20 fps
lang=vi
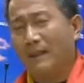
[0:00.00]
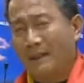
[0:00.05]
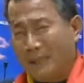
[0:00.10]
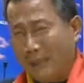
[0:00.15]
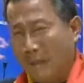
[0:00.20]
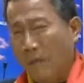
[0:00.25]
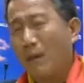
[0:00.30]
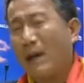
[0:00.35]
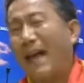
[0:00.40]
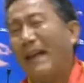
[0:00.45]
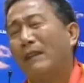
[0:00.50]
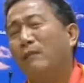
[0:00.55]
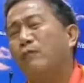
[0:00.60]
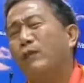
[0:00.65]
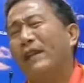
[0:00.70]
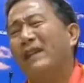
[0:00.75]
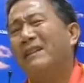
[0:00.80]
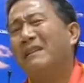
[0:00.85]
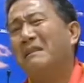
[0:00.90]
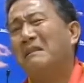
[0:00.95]
là một hàng lâm
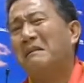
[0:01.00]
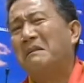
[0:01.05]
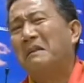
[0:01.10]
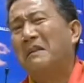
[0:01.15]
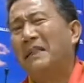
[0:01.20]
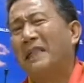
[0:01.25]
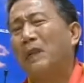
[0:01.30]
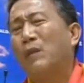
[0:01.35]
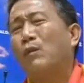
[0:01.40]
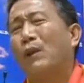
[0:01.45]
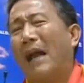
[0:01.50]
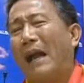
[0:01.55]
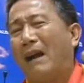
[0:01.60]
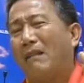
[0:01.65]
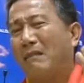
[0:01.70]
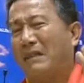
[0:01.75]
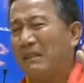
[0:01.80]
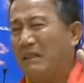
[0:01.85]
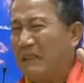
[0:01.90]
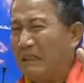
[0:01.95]
viện kiêu
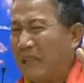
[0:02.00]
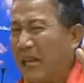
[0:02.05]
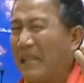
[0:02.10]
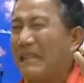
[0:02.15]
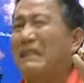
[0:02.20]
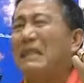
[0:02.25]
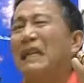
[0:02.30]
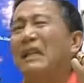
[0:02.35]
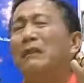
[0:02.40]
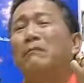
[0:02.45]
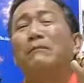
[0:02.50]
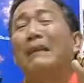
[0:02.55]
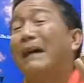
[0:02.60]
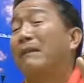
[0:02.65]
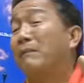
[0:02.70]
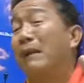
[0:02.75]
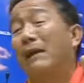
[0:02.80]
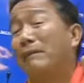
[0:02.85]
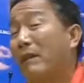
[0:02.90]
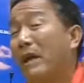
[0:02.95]
ngạo phải nói là hách dịch lắm
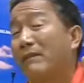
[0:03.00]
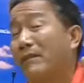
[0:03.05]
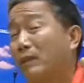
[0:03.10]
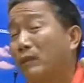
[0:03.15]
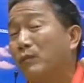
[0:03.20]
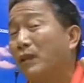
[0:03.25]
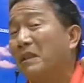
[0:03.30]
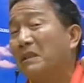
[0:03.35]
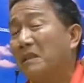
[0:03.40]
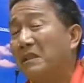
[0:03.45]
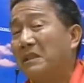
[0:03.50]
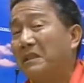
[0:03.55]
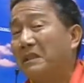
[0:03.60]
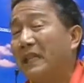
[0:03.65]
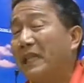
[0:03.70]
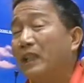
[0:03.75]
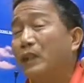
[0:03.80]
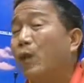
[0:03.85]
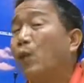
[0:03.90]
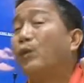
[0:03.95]
tại bởi, bởi vì chúng nó
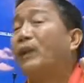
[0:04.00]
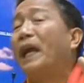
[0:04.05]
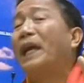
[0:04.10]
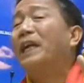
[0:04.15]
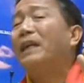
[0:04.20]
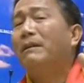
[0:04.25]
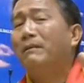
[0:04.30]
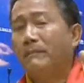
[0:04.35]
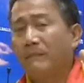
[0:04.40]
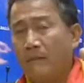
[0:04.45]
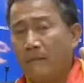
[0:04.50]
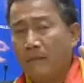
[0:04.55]
nghiên cứu kỹ lắm